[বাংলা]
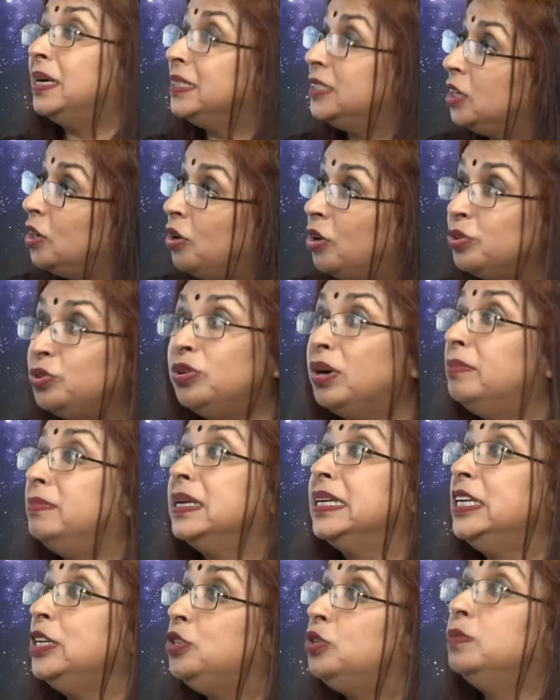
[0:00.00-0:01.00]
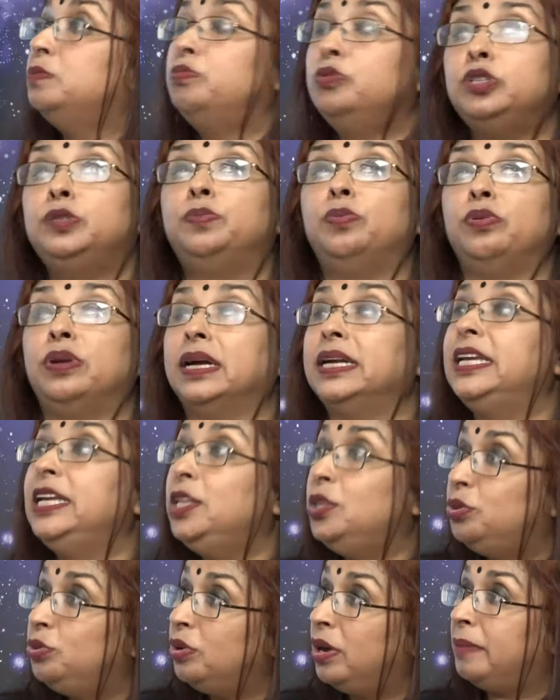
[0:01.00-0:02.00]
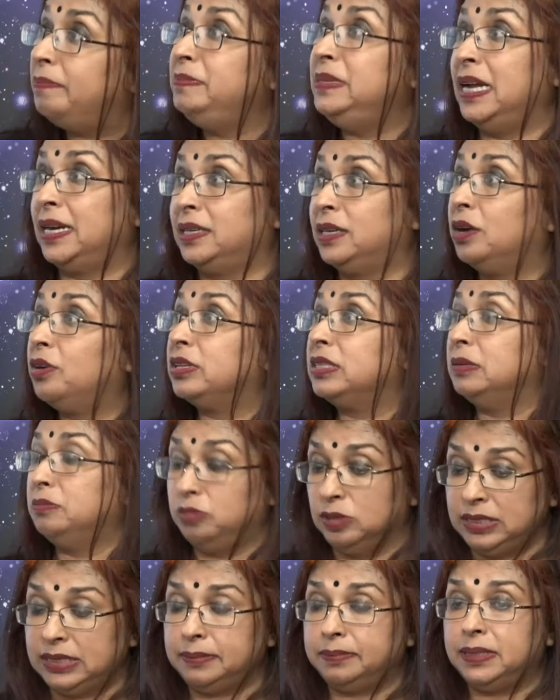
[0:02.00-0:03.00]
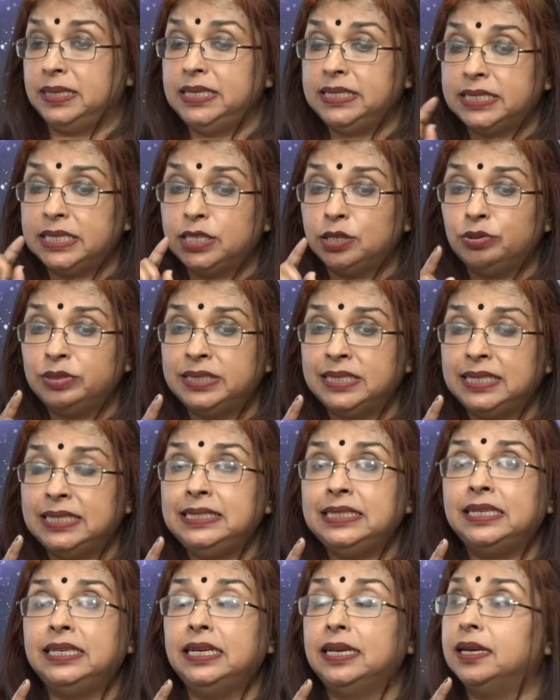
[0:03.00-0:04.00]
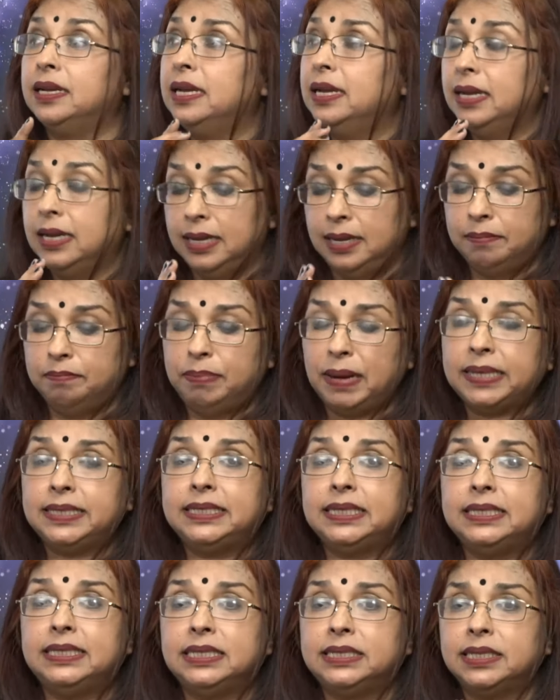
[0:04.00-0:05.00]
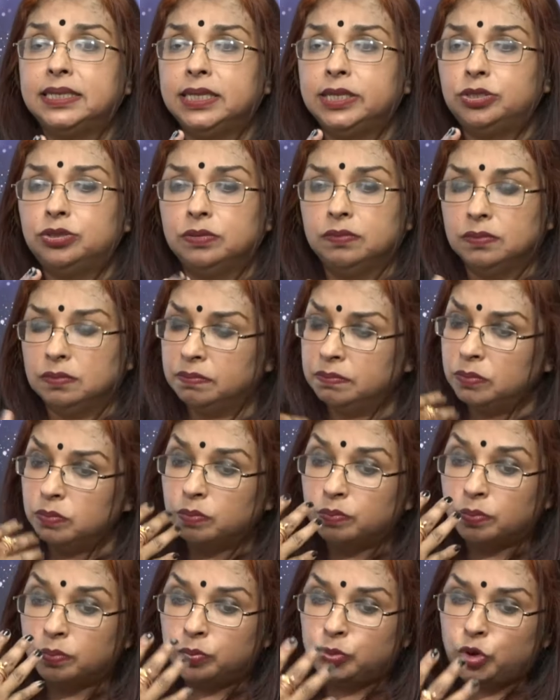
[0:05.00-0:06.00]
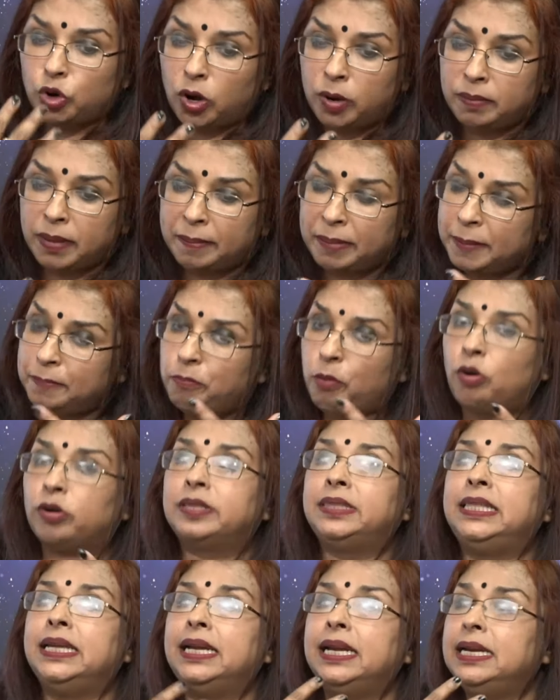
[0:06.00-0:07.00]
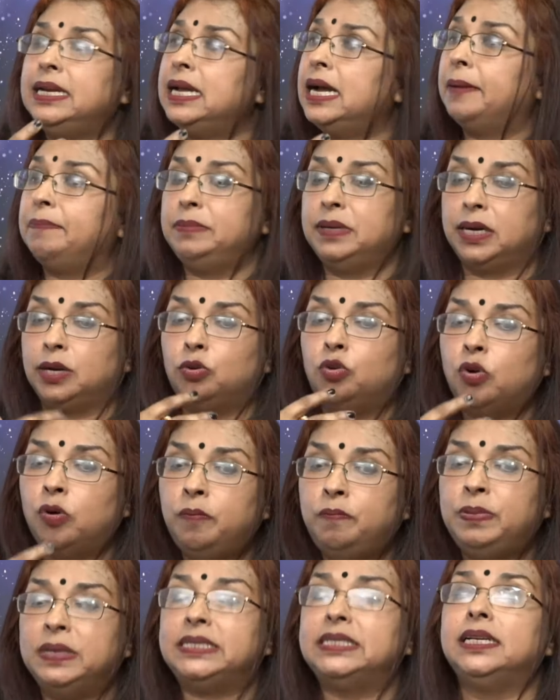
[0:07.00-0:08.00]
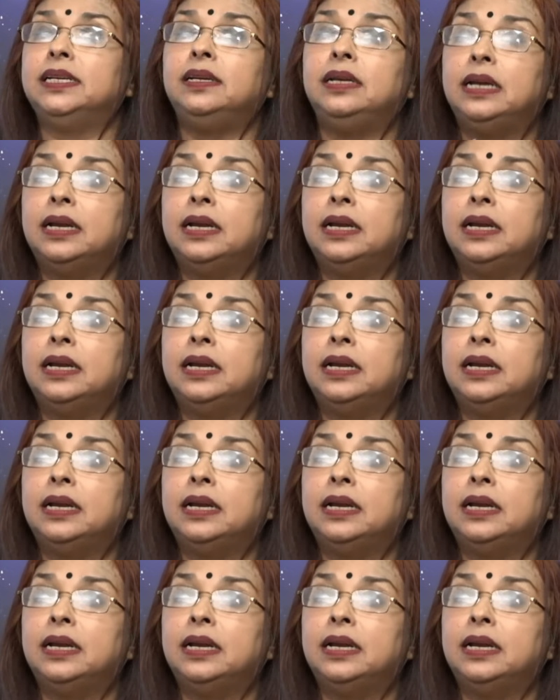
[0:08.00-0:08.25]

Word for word: মাসায় হয়তো আমরা কিছু বুঝবো না কিন্তু আপনি একটা কথা বলতে পারি সেটা হচ্ছে কি জানেন বাচ্চাদের সাথে জন্মাবার পর থেকে না আপনারা খুব বেশি